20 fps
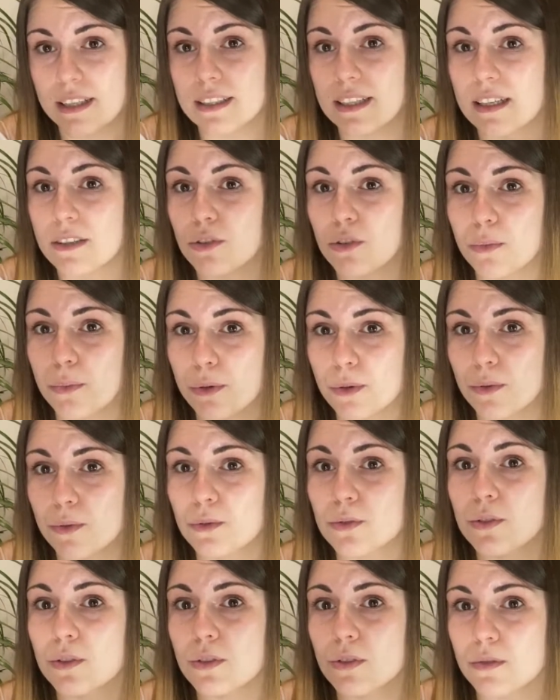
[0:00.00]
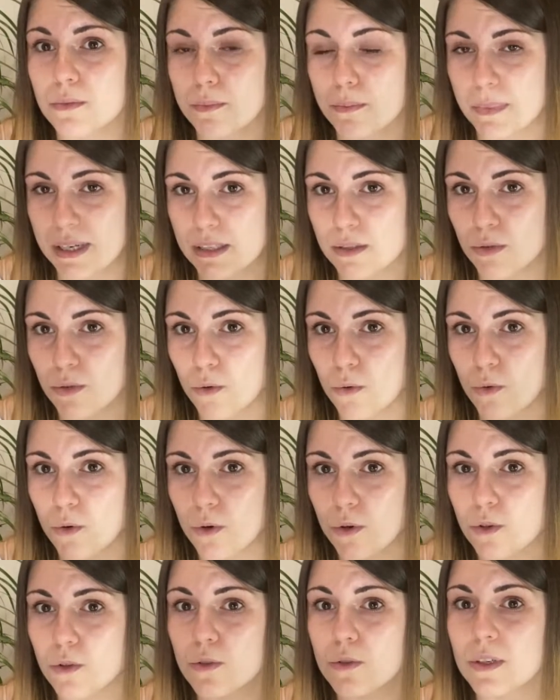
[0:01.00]
tanto productos más
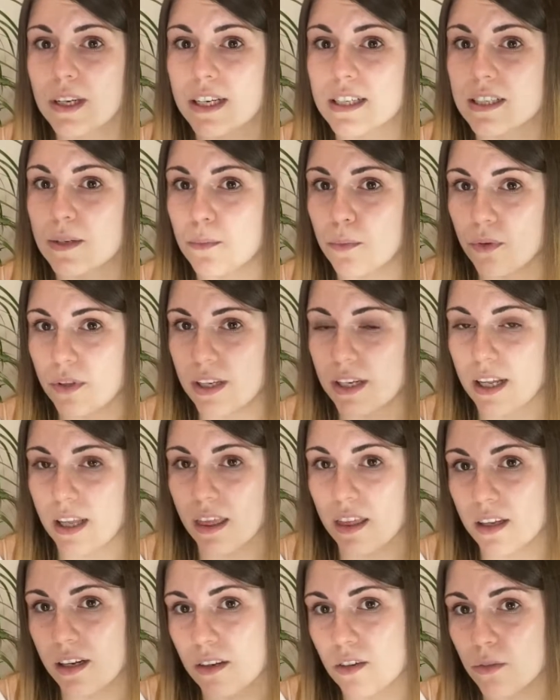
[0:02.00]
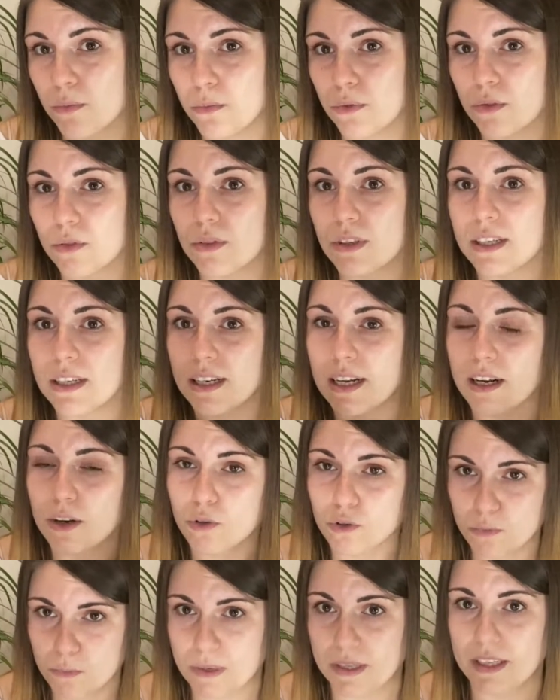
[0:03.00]
locos que se pueden hacer como la
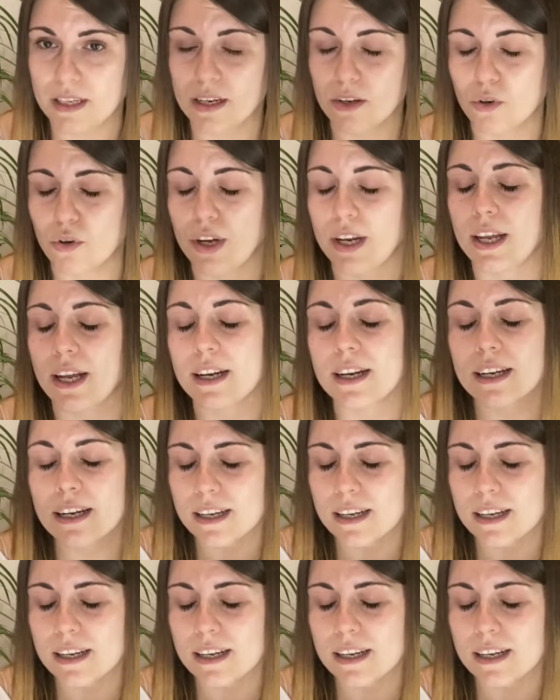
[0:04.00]
cosmética coreana,